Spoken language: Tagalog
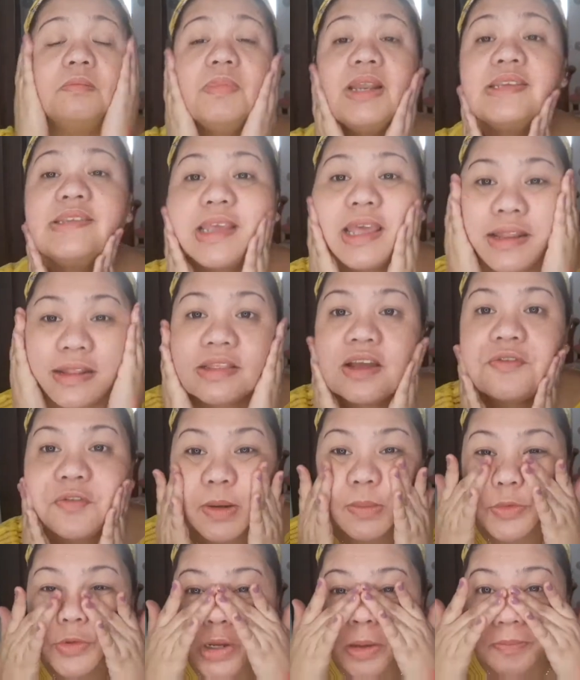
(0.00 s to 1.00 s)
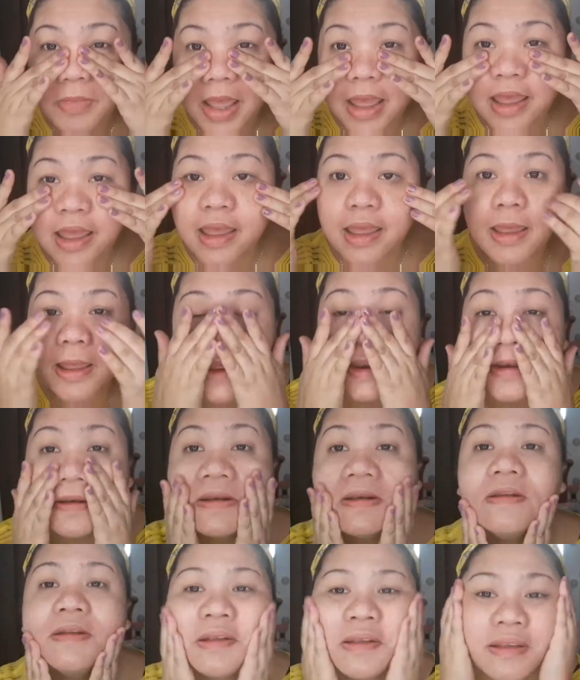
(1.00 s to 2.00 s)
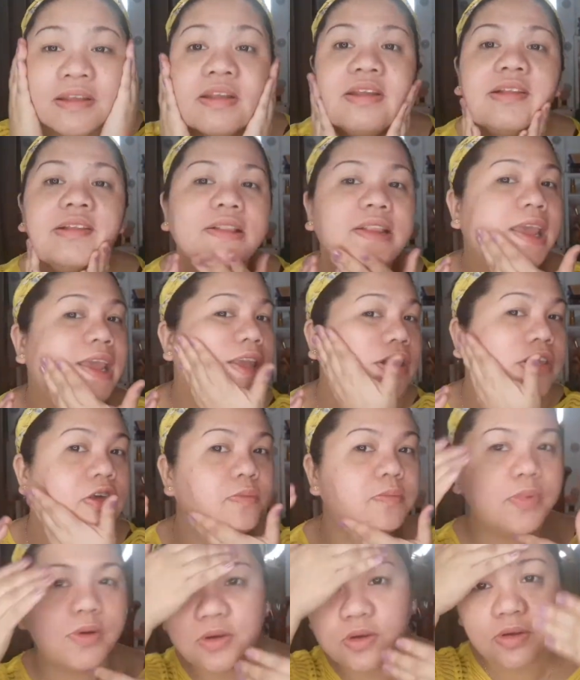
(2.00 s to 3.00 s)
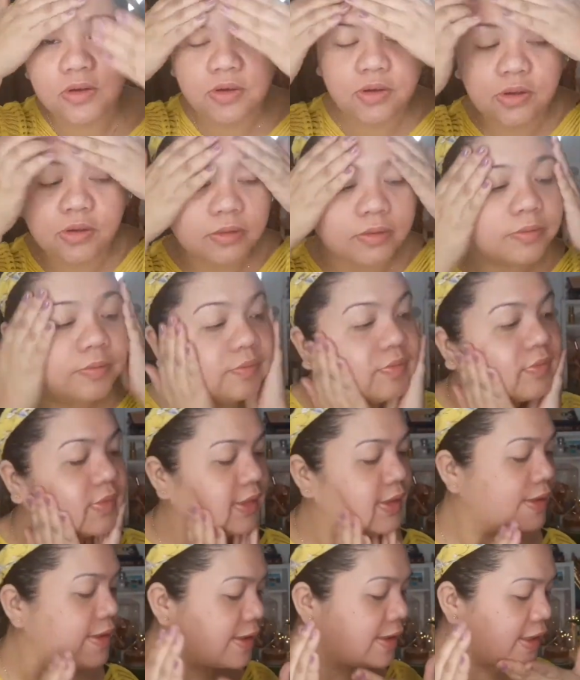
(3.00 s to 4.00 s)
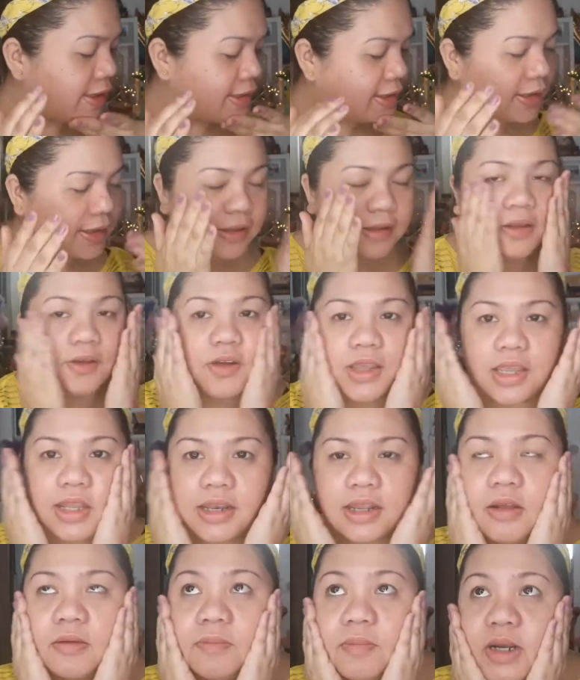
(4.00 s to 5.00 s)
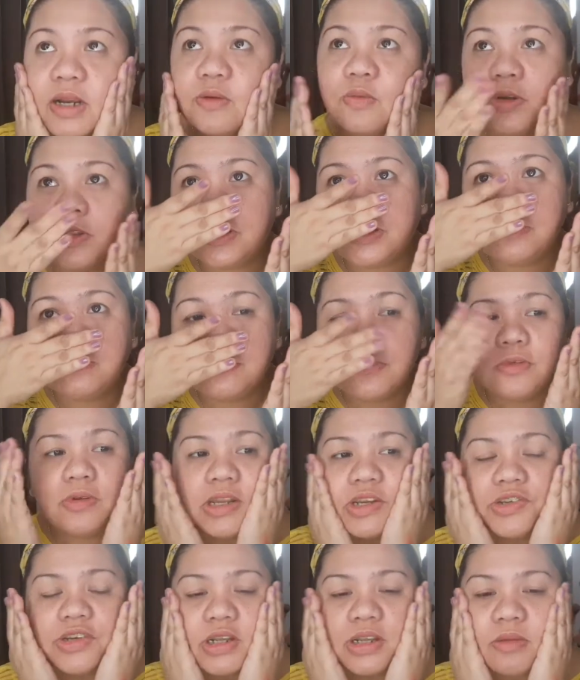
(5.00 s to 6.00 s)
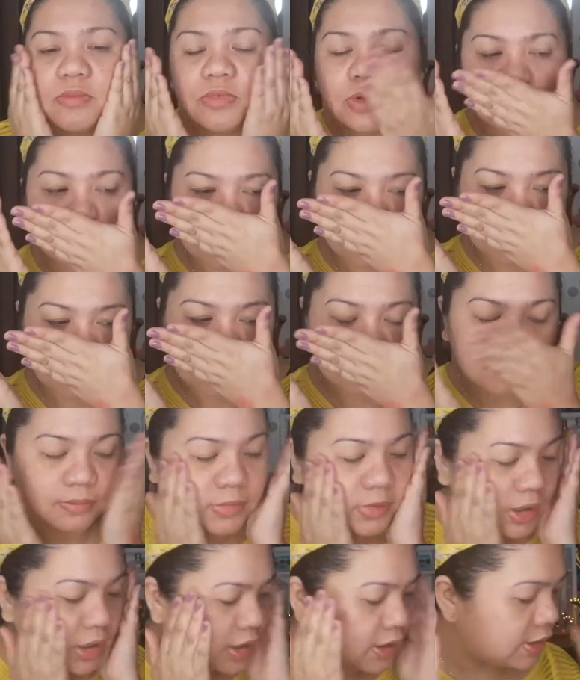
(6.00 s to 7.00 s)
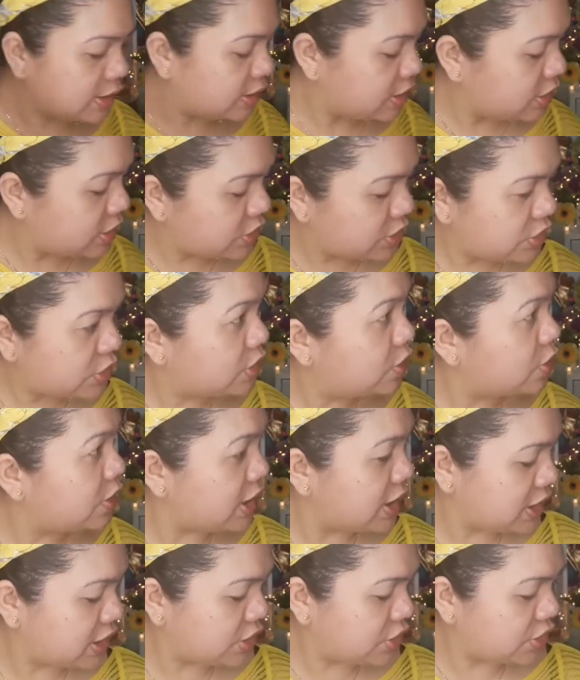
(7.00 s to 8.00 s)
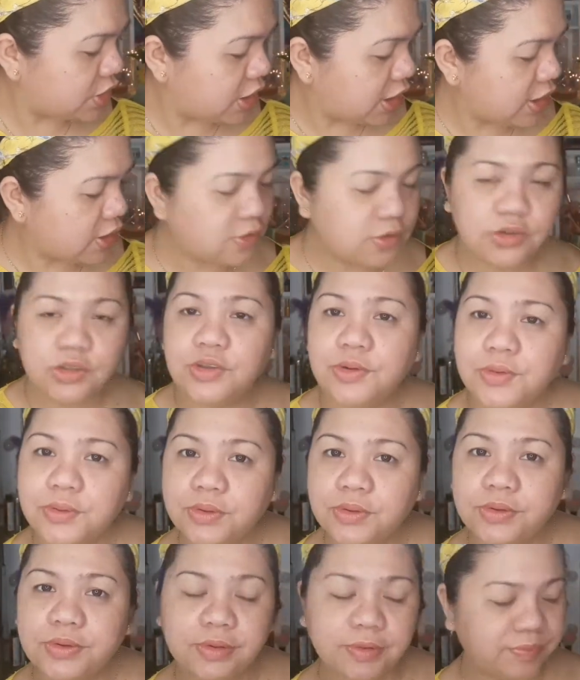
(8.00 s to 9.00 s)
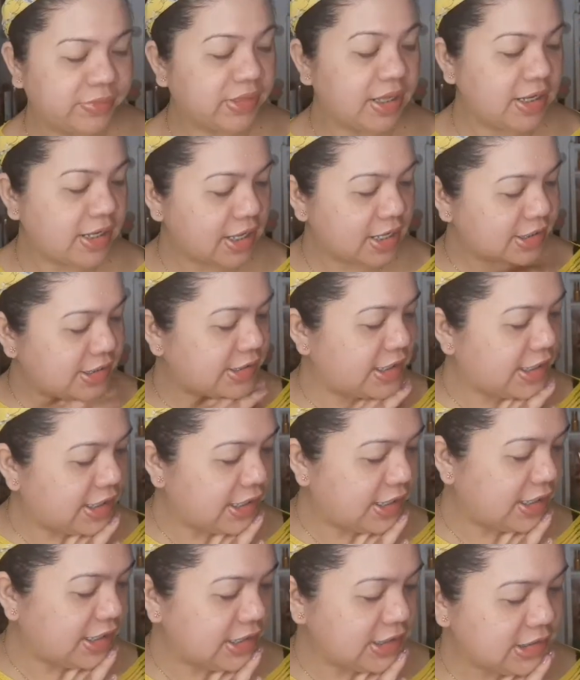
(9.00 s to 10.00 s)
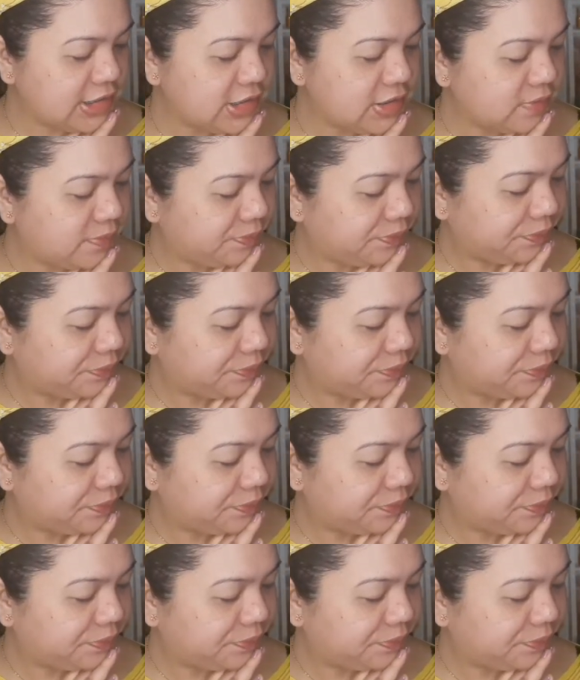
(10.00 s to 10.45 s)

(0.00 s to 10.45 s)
Placenta from Japan. Thank you po. Okay na. Parang water. Wala siyang amoy. Yan. So, ito try ko yung... The next is